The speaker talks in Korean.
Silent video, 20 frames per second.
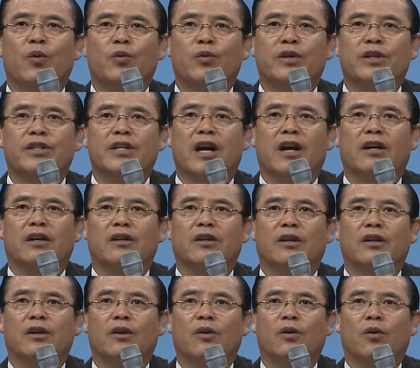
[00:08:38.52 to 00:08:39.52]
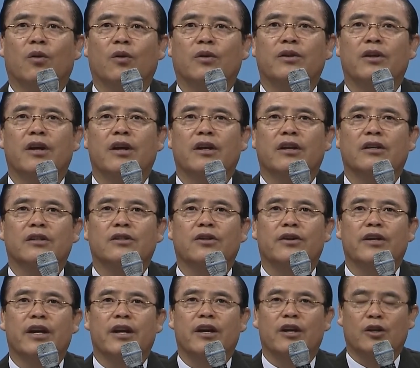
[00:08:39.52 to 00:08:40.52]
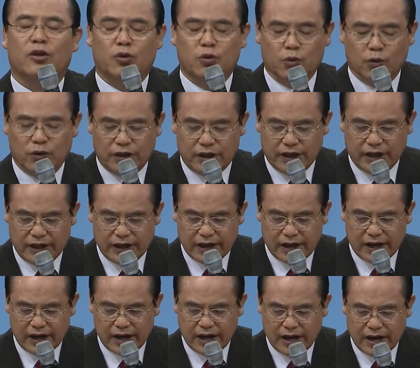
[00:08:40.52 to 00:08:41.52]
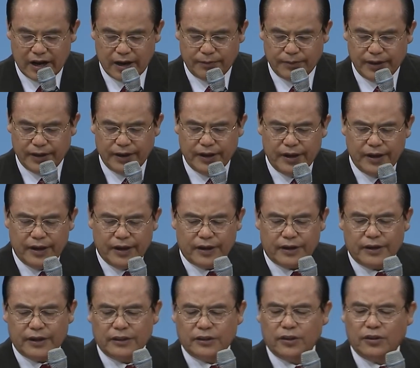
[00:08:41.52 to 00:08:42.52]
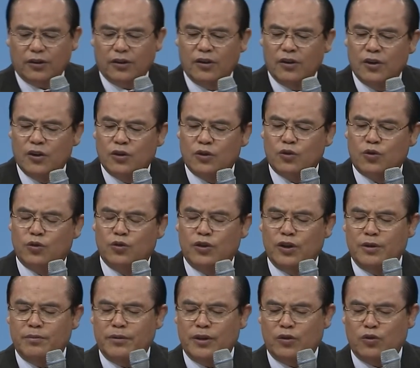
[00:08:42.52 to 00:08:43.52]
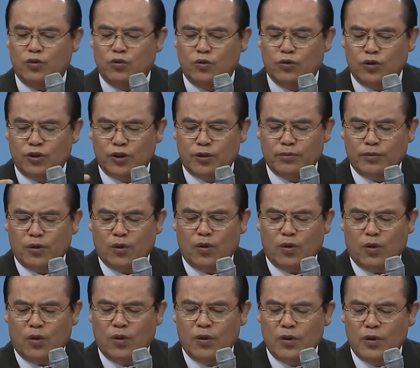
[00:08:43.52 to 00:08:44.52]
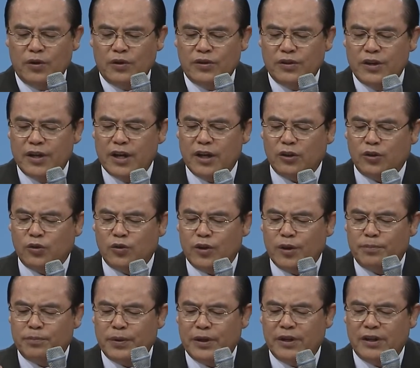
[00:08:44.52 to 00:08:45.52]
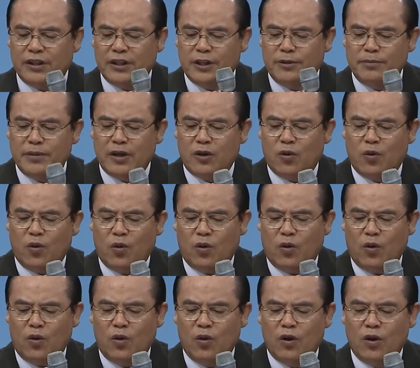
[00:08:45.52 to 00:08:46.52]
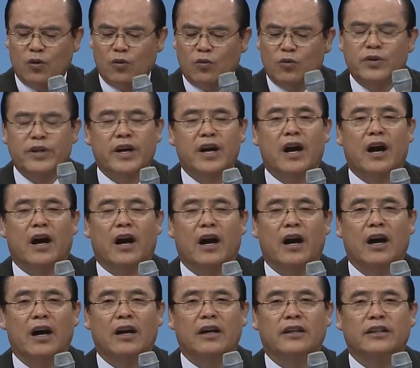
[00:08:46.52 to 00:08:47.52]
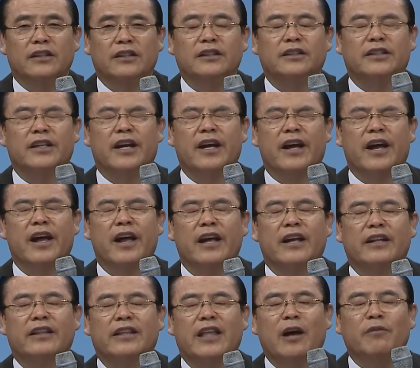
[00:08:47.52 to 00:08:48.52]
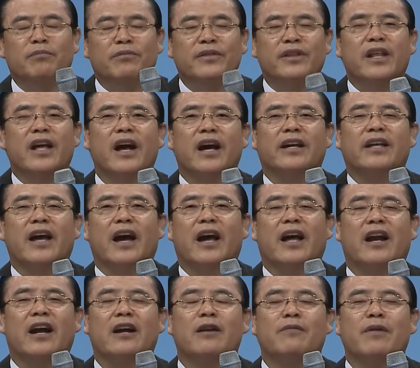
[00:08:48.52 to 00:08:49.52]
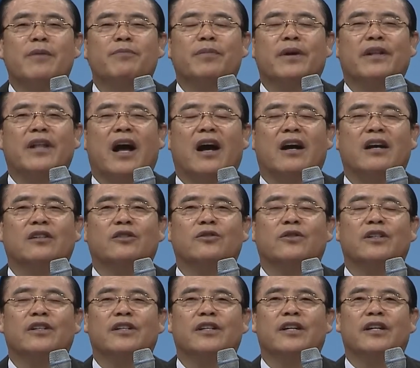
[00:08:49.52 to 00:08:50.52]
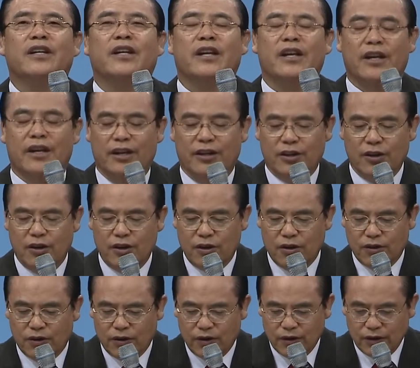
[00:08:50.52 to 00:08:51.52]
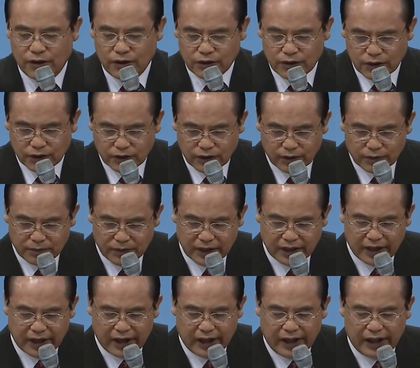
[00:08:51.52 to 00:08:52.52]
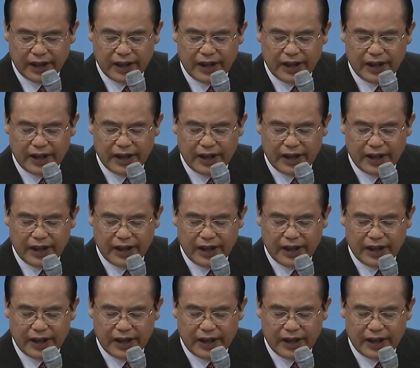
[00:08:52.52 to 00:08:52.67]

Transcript: 휘장은 곧 저의 육체니라 아멘 그래서 주님이 죽으심으로 예수의 피를 힘입고 우리가 이제 담대하게 하나님 앞에 나갈 수 있는 길이 열려졌습니다.